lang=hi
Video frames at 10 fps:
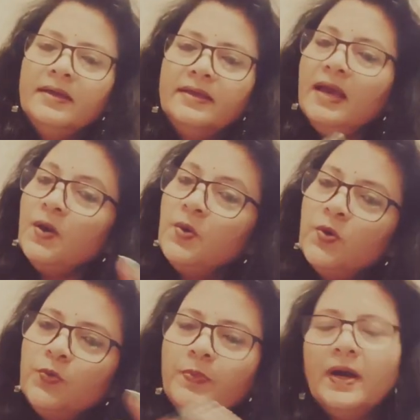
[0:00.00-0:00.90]
क्या
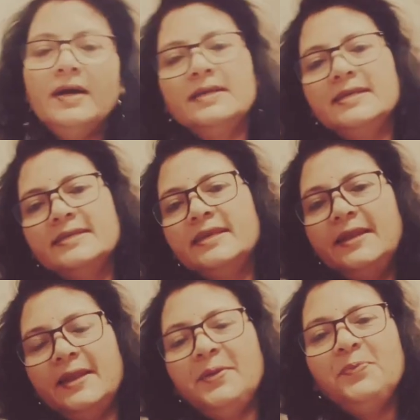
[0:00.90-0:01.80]
खूब कहा किसी
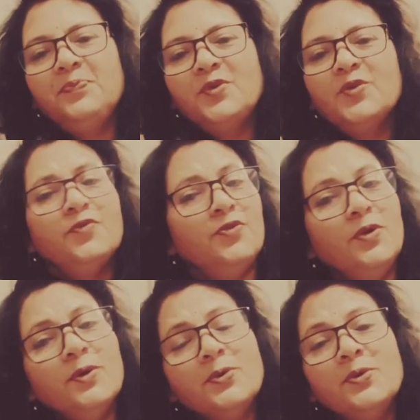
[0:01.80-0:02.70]
ने
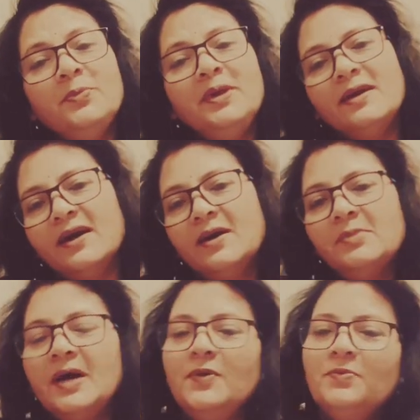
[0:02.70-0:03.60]
फूलों को भी कहाँ
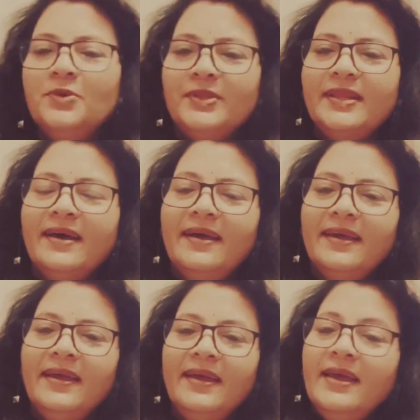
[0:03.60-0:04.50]
मालूम होता है
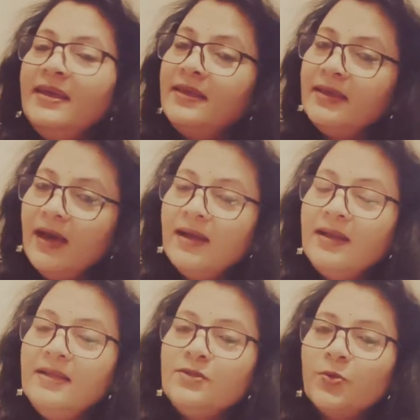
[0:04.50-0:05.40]
कि
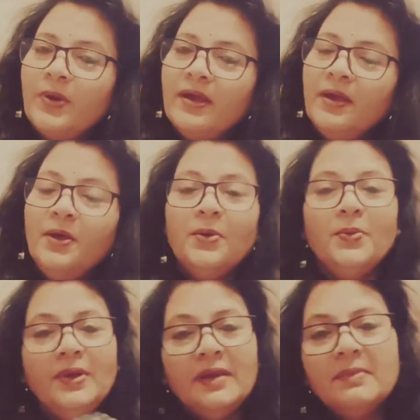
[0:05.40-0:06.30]
अगली सुबह
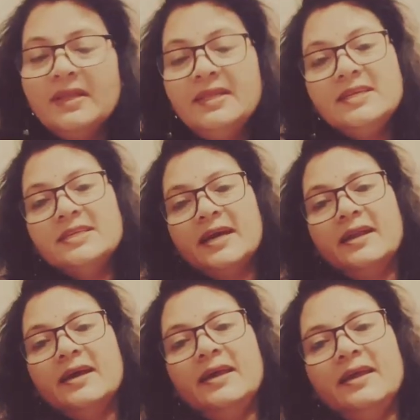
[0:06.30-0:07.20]
उन्हें मंदिर जाना
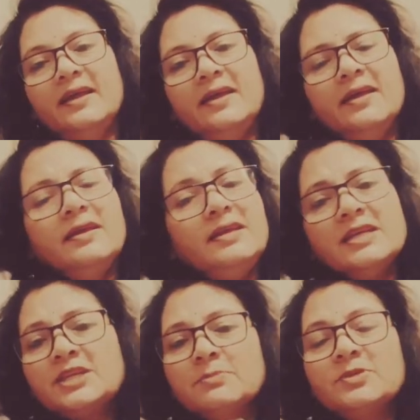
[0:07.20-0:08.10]
है या
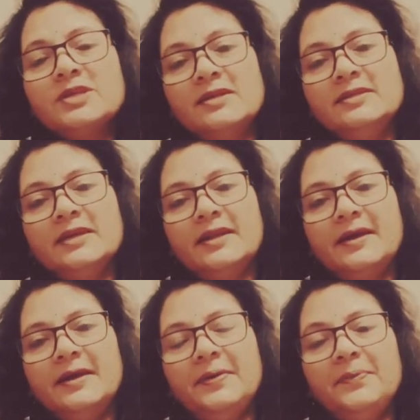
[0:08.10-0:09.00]
शमशान जाना है